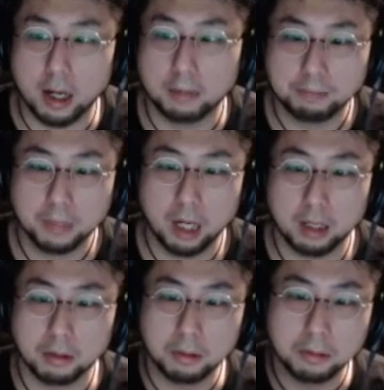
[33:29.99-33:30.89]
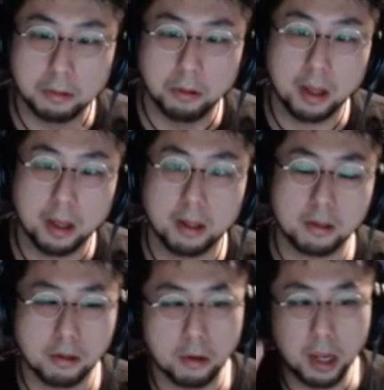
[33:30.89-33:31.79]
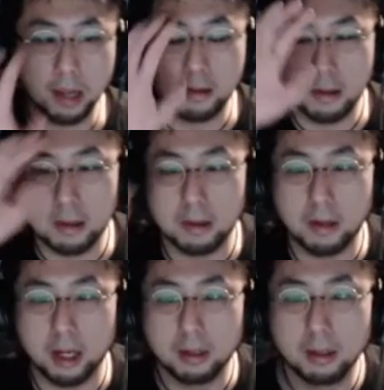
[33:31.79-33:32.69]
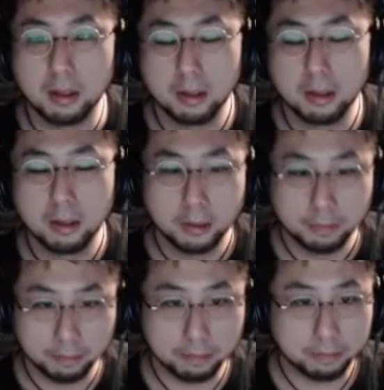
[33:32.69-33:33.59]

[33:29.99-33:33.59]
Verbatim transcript: あの、撮れ、撮りやすいっていうか、うん。